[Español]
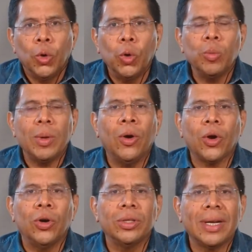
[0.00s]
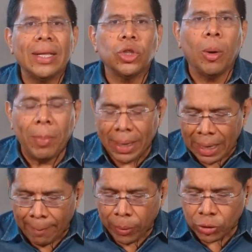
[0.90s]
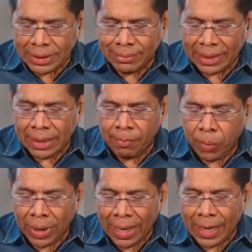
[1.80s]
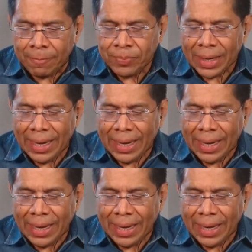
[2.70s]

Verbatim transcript: un mejor contrato para la próxima temporada.